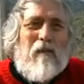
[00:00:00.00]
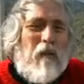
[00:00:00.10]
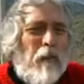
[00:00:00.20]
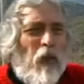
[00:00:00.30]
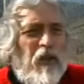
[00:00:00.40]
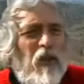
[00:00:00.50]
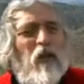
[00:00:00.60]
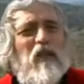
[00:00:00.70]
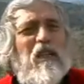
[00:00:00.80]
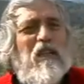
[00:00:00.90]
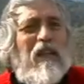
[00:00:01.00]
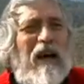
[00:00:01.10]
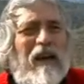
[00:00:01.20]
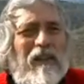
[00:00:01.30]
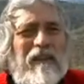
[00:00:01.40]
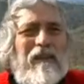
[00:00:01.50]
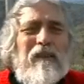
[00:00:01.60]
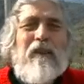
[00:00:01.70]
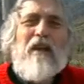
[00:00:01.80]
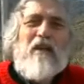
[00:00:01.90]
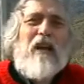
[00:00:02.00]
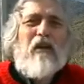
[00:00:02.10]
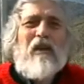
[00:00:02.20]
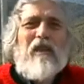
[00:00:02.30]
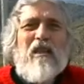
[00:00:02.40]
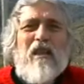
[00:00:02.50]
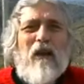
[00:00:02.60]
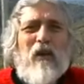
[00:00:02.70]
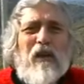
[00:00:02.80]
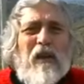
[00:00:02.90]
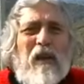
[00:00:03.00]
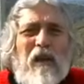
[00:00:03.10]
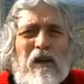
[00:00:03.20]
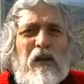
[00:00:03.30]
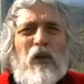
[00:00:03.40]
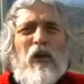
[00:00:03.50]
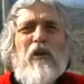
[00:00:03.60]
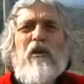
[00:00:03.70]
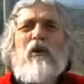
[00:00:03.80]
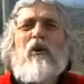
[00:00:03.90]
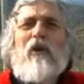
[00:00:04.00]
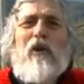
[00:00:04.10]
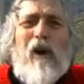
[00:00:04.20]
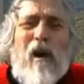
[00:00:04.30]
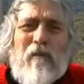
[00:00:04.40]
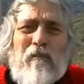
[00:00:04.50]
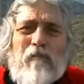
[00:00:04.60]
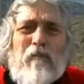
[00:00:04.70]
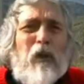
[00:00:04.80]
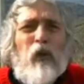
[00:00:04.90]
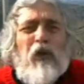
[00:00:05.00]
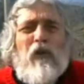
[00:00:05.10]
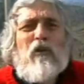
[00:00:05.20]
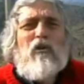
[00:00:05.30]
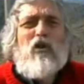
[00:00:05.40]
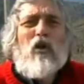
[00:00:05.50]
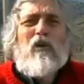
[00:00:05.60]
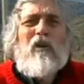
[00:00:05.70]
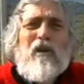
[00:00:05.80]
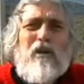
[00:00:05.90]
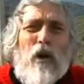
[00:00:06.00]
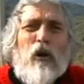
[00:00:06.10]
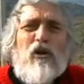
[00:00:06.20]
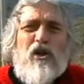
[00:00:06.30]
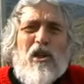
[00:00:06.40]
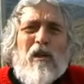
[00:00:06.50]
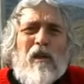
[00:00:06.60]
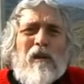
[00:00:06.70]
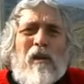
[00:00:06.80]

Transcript: ma poi che cosa sarà nei secoli dei secoli io lo ignoro, per cui io non so se oggi